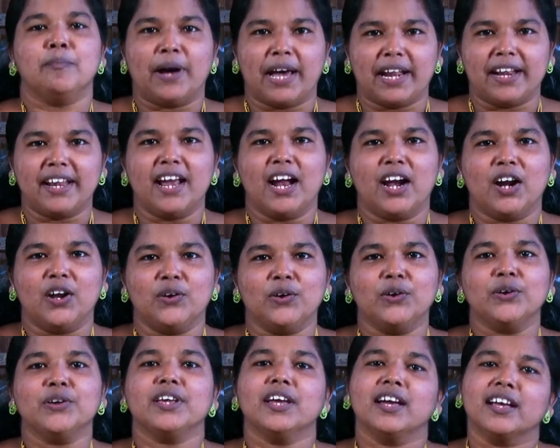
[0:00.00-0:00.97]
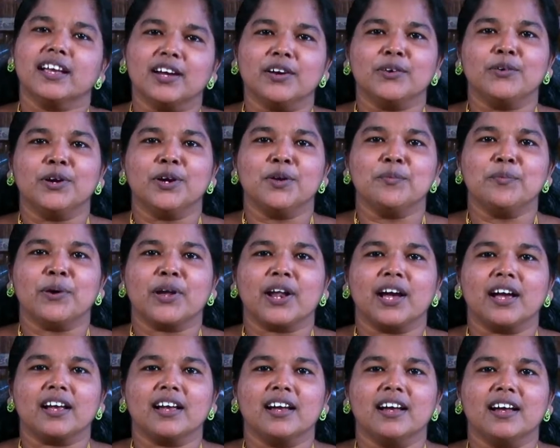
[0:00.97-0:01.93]
மரியாளும் எங்கே கொண்டு
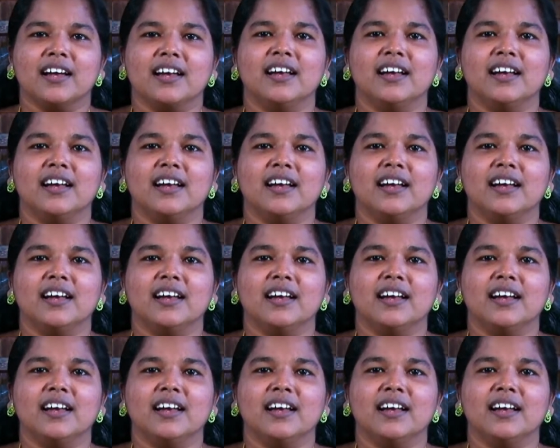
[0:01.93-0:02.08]
போகிறாங்க